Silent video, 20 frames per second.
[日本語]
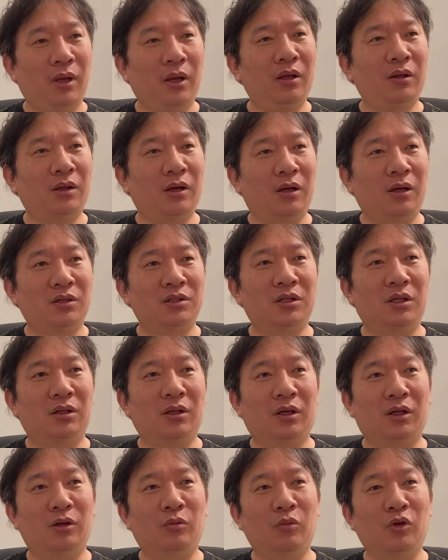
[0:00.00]
変な話
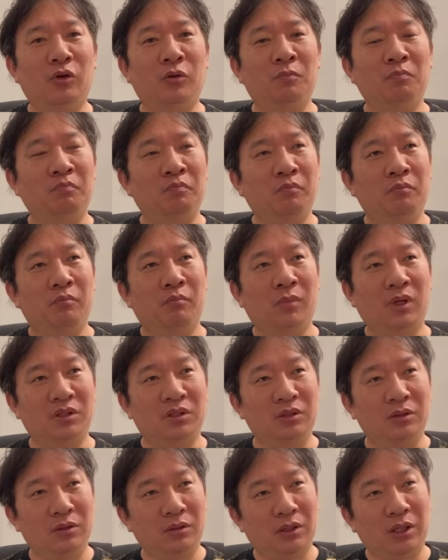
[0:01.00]
なんだけども、
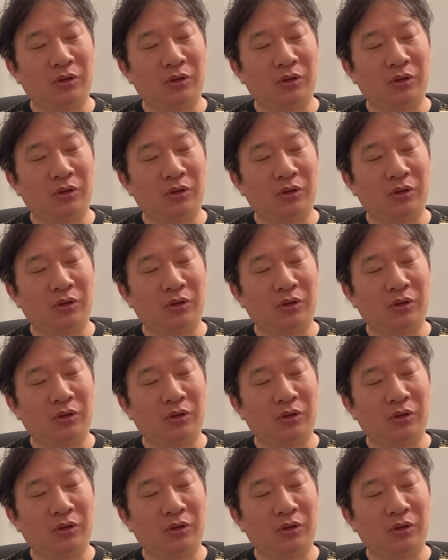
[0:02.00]
まあ、